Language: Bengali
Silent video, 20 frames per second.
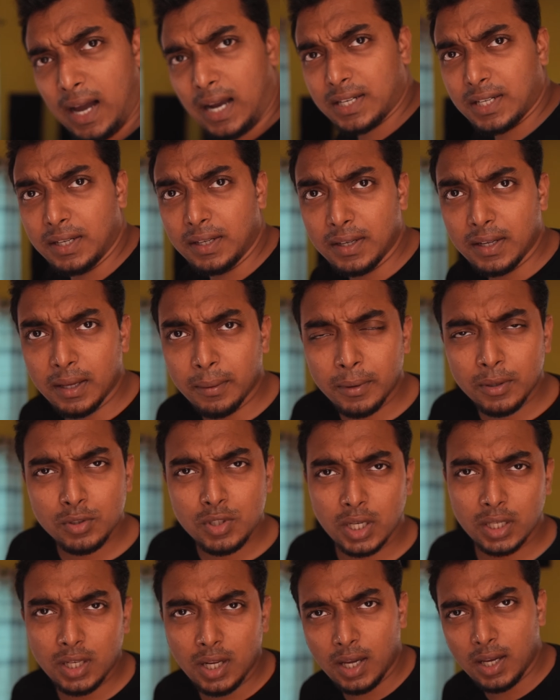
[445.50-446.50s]
আসেন এবার
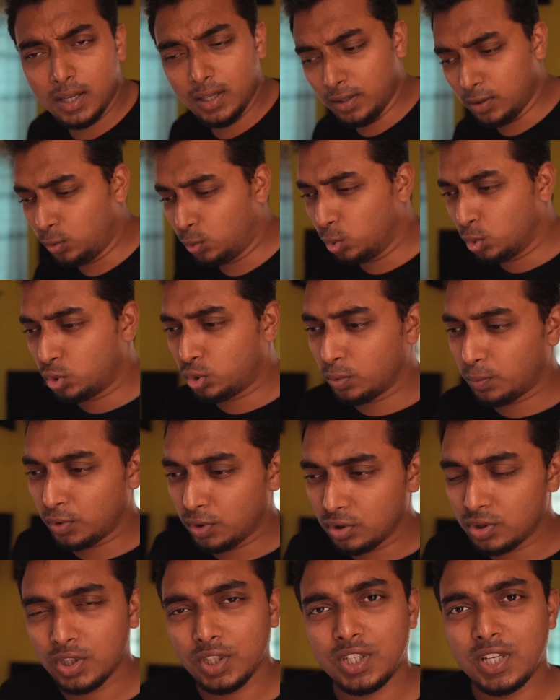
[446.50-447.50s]
হচ্ছে একটা
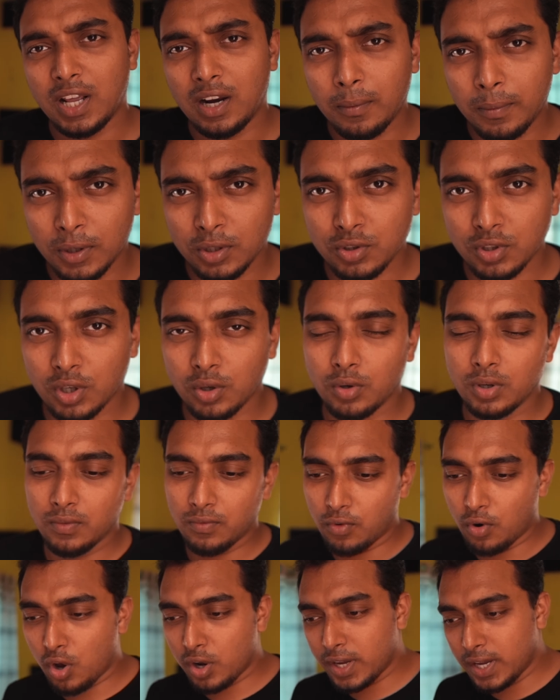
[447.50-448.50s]
গুরুত্বপূর্ণ জিনিস নিয়ে আলাপ আলোচনা করি
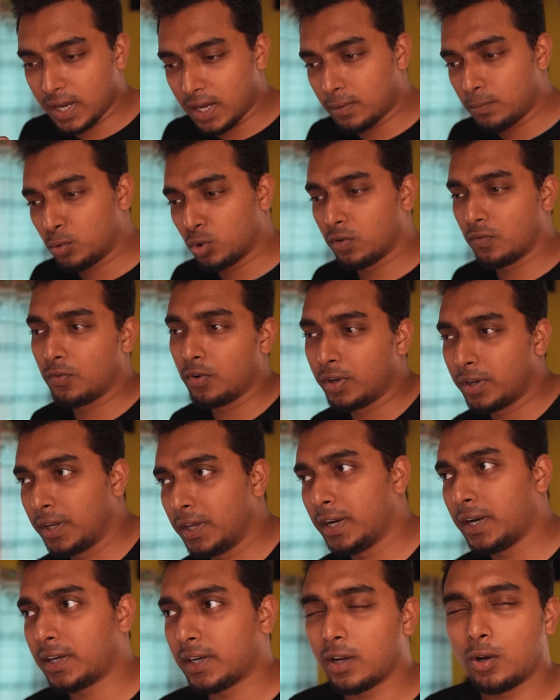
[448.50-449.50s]
ব্লগিং আর মোটো
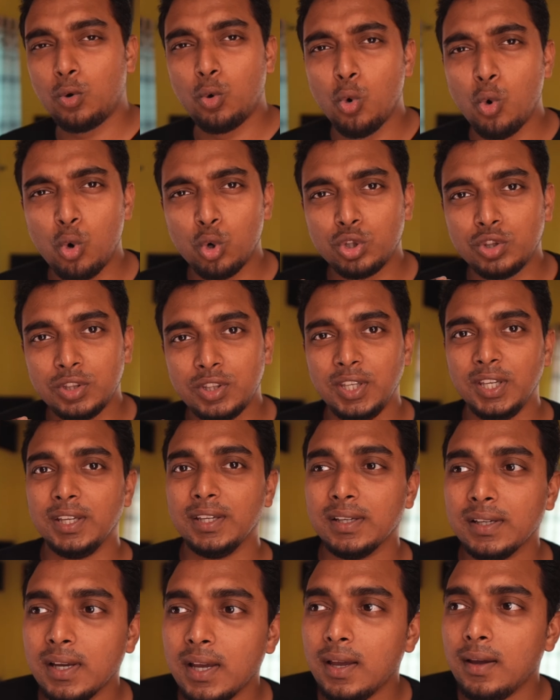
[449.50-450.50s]
এর একটা কোর থিং
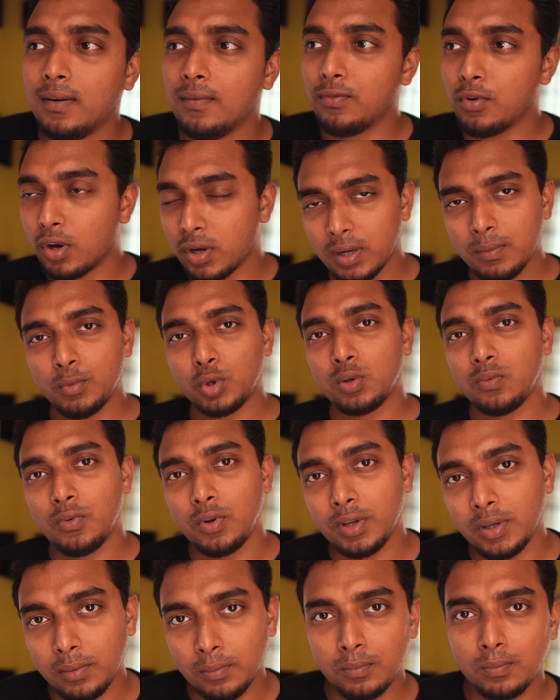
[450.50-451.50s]
ব্লগিং মোটো
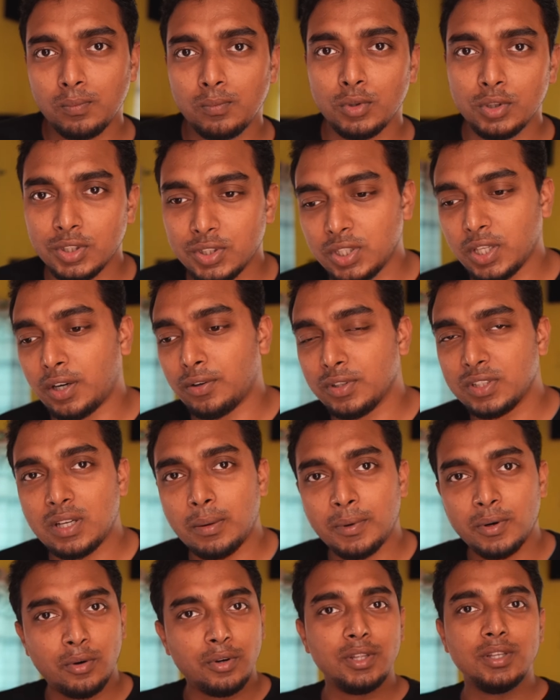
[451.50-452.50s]
ব্লগিং বলতেছে কারণ হচ্ছে
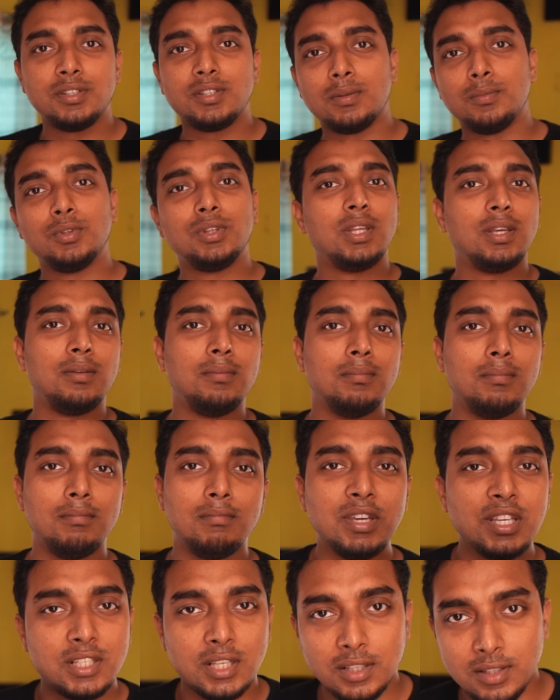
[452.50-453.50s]
আমার অডিয়েন্সের মধ্যে
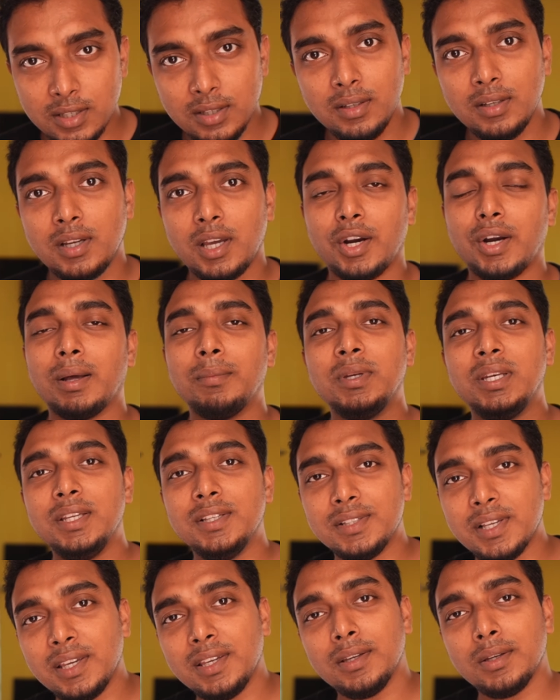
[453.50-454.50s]
মিক্স আছে কারণ আমি
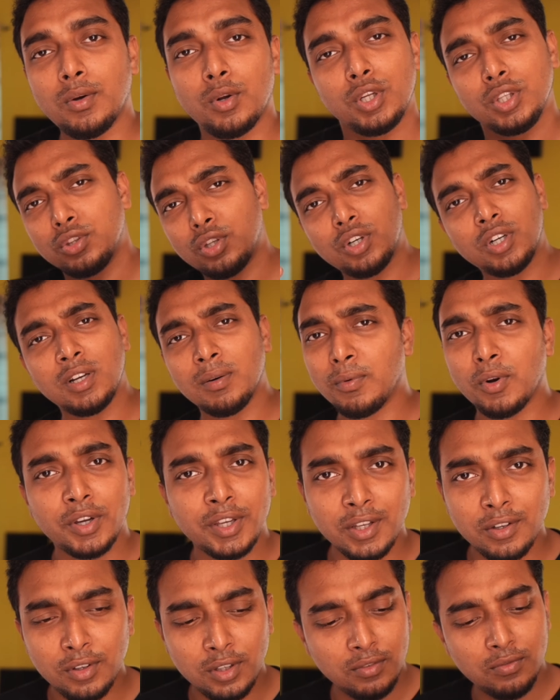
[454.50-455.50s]
নিজেই অনেক ধরনের
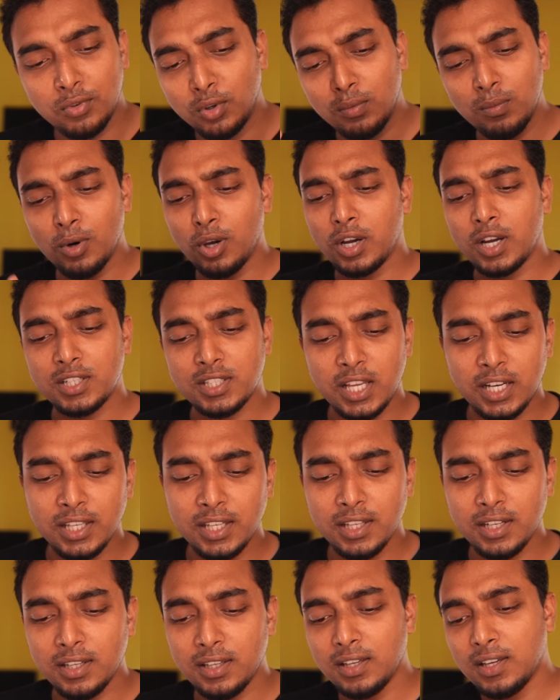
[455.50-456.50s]
ব্লগিং করি ফুড ব্লগার
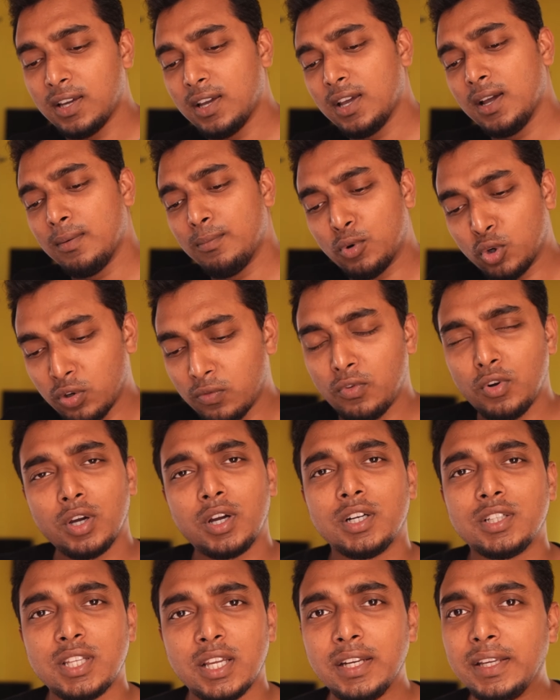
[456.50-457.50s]
সানিগিরি মোটো
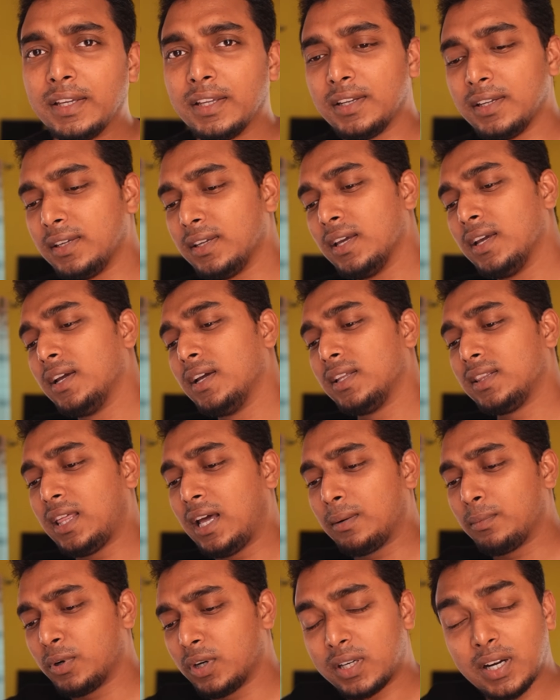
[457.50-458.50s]
ব্লগার সানিগিরি
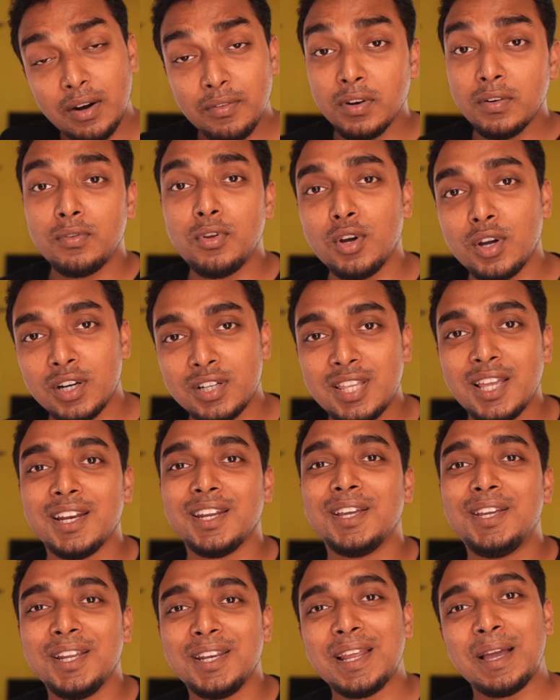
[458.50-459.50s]
তারপরে ট্রাভেল আর
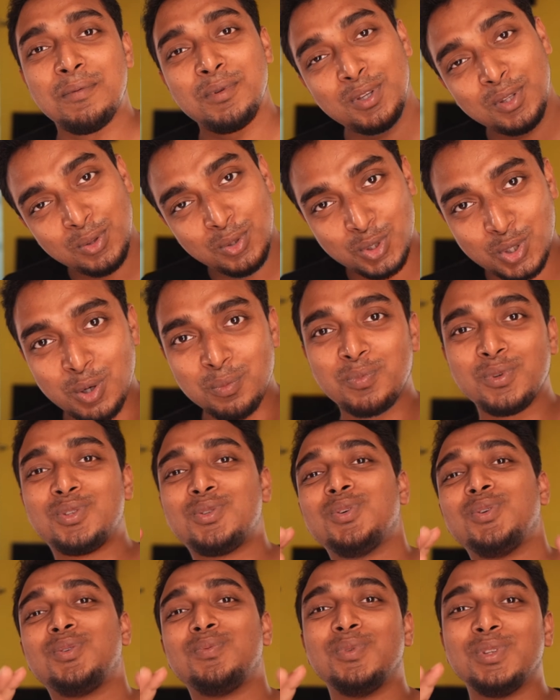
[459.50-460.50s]
সানিগিরি আমি কিন্তু সব
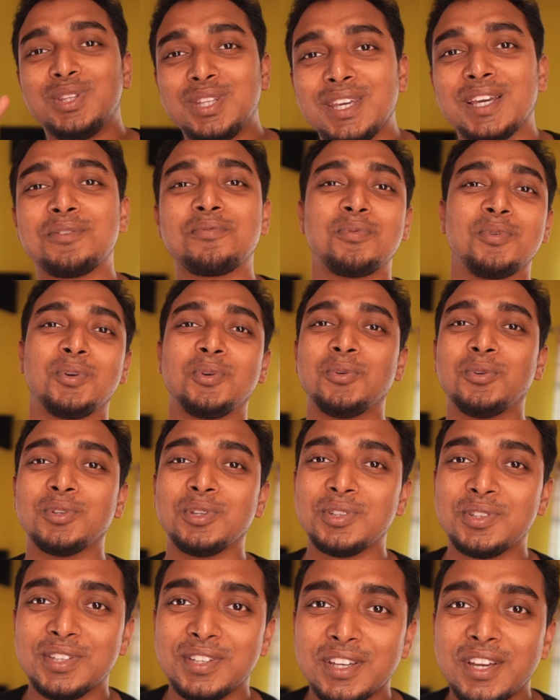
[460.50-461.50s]
কিছুর মধ্যেই এক্সপ্লোর
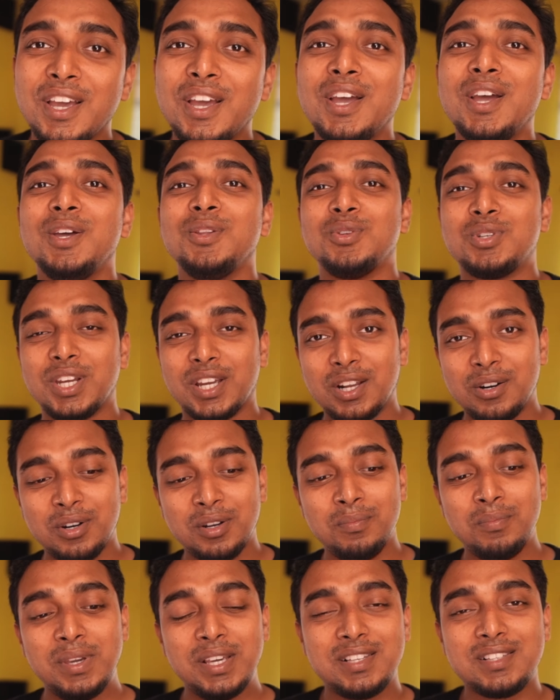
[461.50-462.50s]
করতেছি তো সেই কারণে
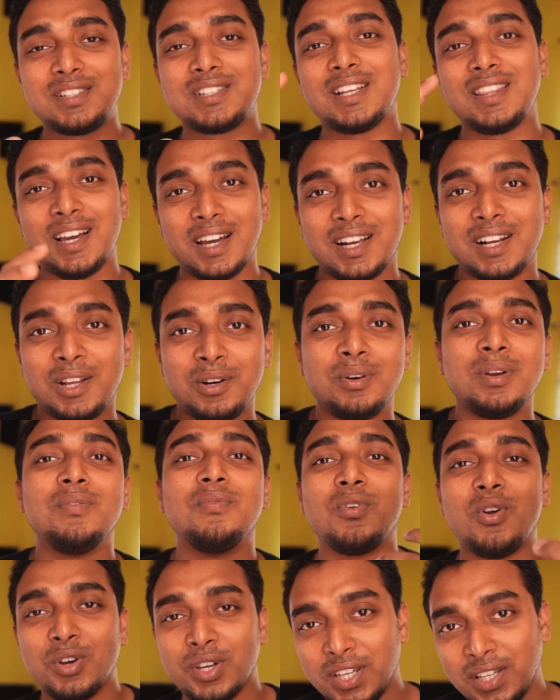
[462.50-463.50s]
মিক্সটা থাকার কারণে
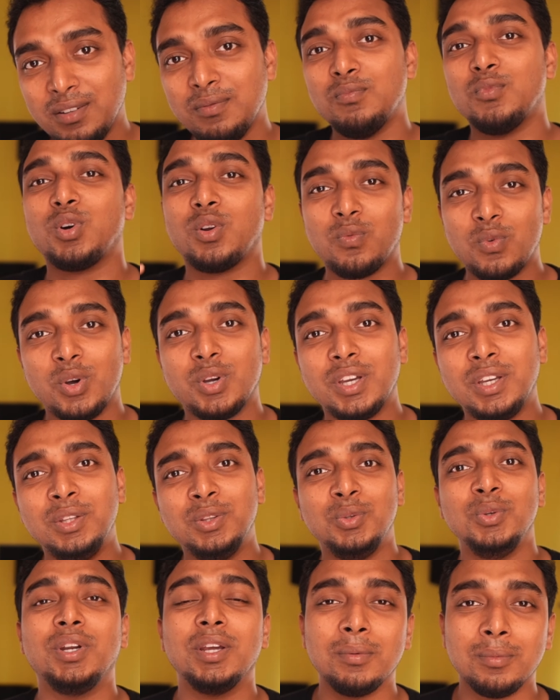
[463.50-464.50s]
ব্লগিং মোটো ব্লগিং
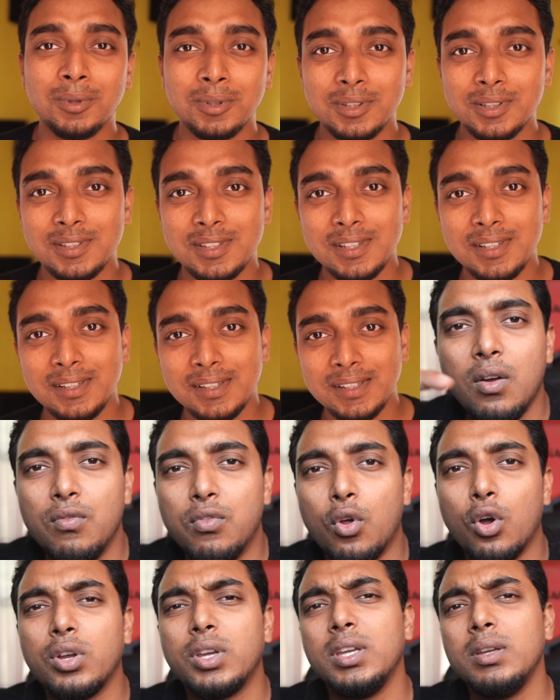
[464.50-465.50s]
দুইটাই বলতেছি
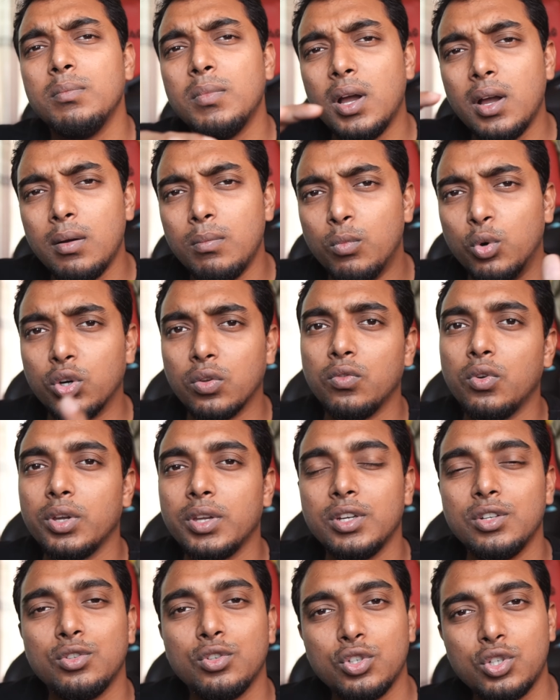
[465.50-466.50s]
ব্লগিং বা মোটো
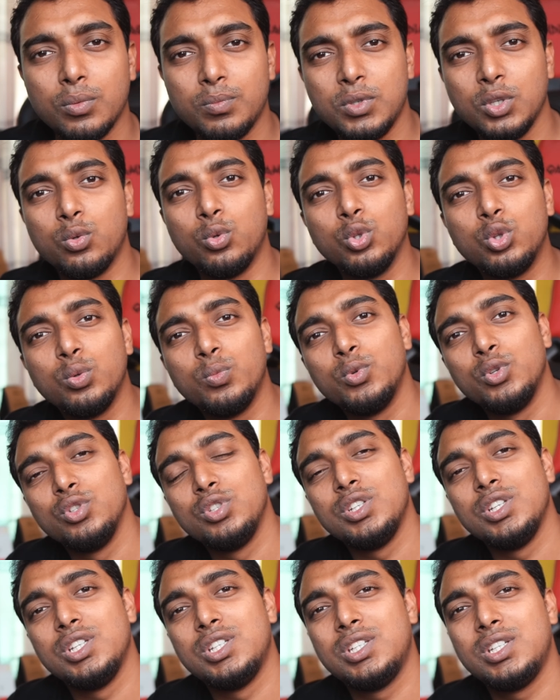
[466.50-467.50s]
ব্লগিংয়ের জন্য সবচেয়ে গুরুত্বপূর্ণ
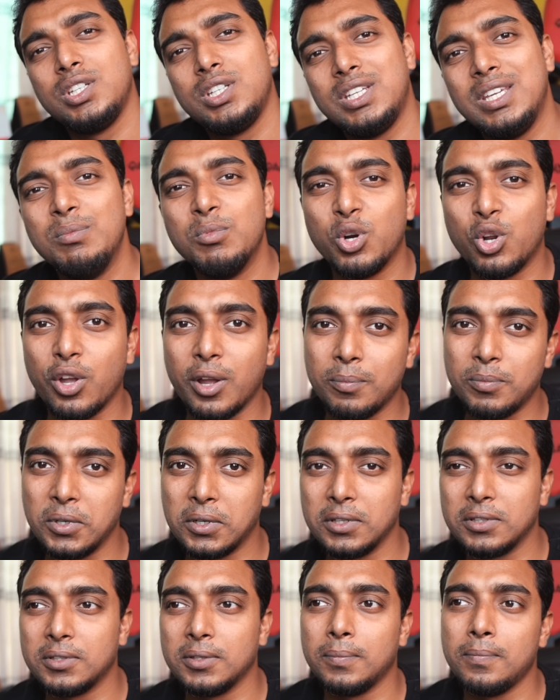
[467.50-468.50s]
জিনিস কী মনে হয় আপনার
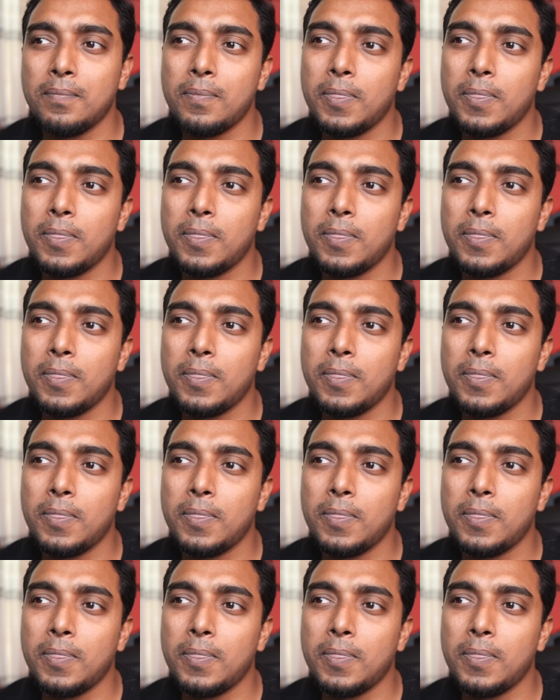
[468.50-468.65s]
কাছে